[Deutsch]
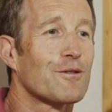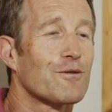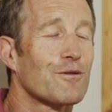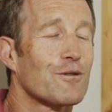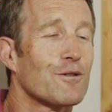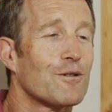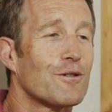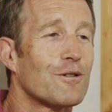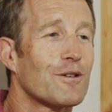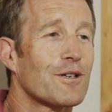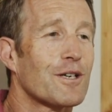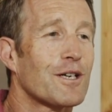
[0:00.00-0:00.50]

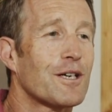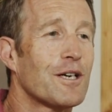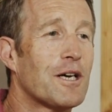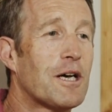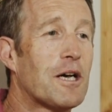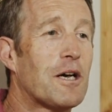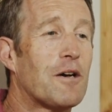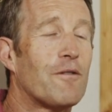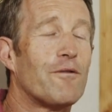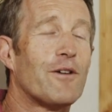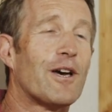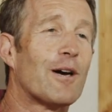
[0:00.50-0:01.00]
Frage,
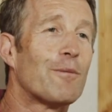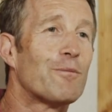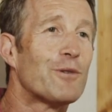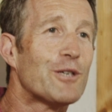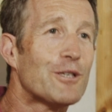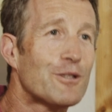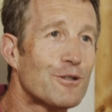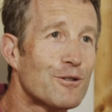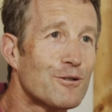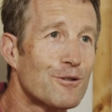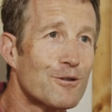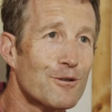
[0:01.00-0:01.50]
wer
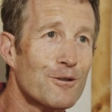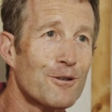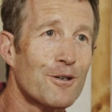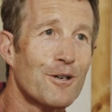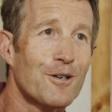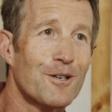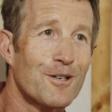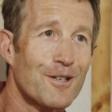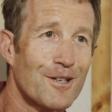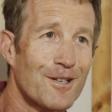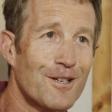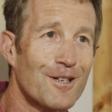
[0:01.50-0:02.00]
bist du,
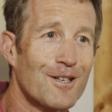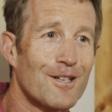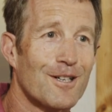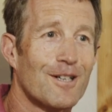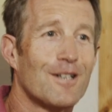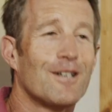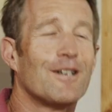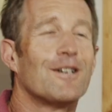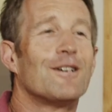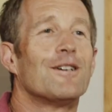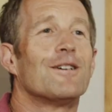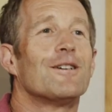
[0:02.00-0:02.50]

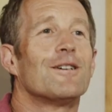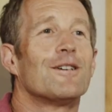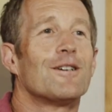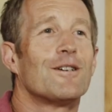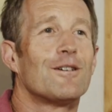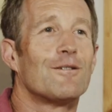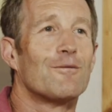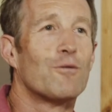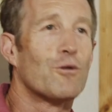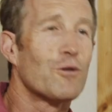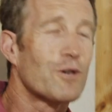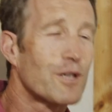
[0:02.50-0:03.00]

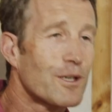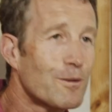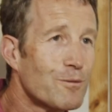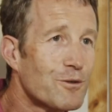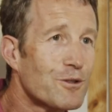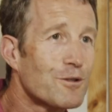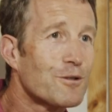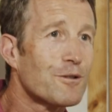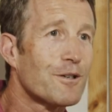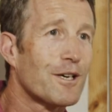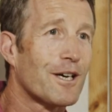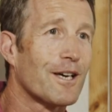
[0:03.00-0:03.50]
wo kommst
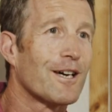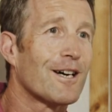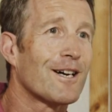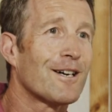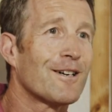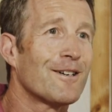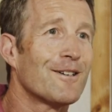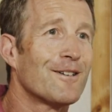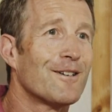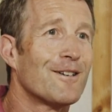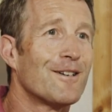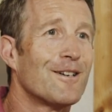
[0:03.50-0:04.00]
du
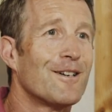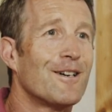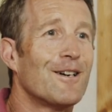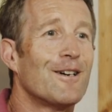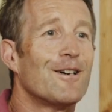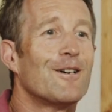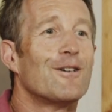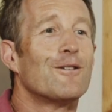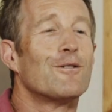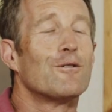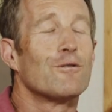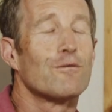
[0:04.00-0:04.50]
her
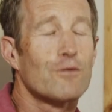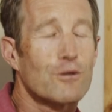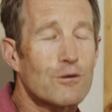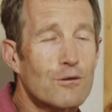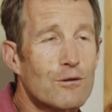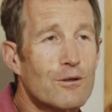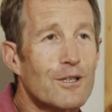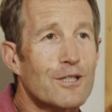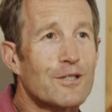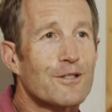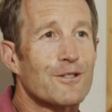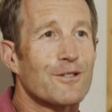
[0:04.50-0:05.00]
und was
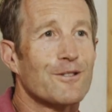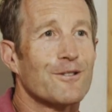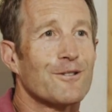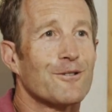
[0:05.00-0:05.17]
tust du denn